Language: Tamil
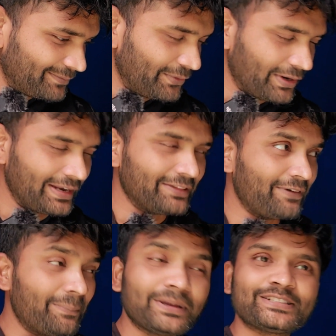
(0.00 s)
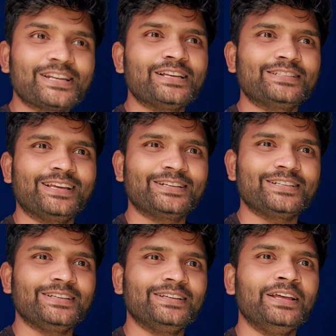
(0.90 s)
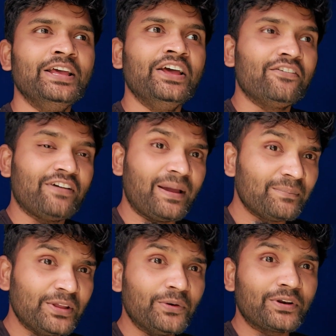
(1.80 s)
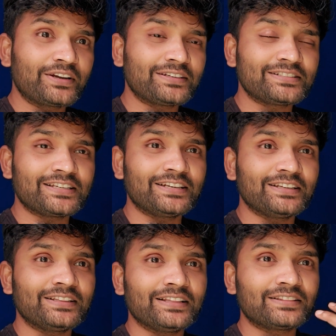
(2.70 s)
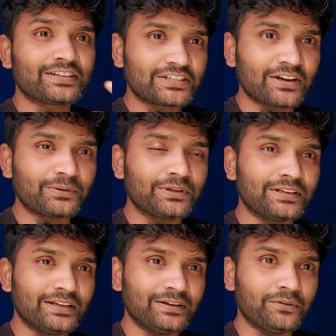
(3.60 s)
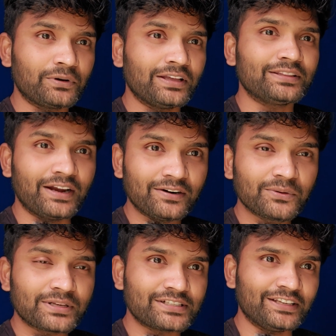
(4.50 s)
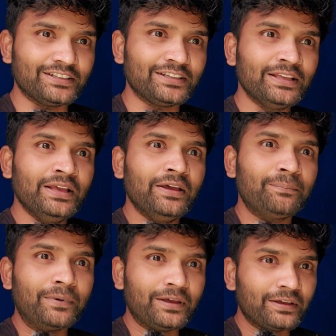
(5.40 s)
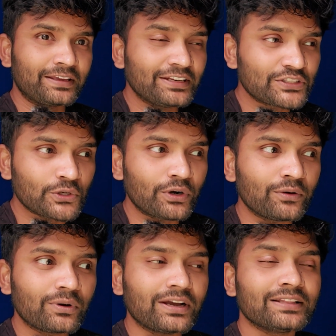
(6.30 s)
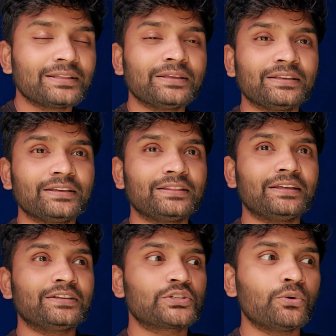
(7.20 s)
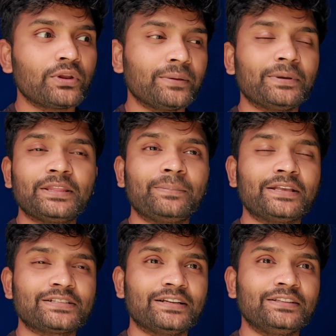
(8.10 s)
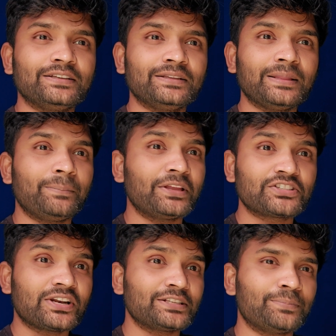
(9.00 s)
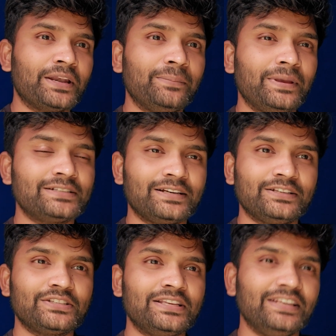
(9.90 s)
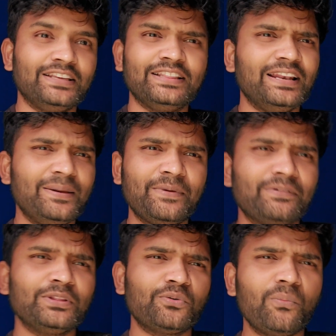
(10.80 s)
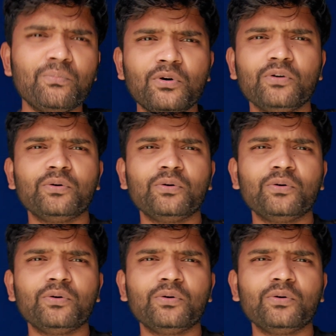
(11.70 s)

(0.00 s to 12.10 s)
மோட் அந்த வெப்பன்ஸ்லாம் செய்கிற சீனு ஃபேமிலி ஓரியன்ட் சீனு இந்த த்ரிஷா கூட உட்காந்து அழுகிற சீனு கிட்ஸோட உட்காந்து அந்த ஸ்டோரியை பற்றி பேசுகிறது இந்த பிக்சரைஸ் பண்ணி பேசுகிற சீனு இதெல்லாமே வந்து ரொம்ப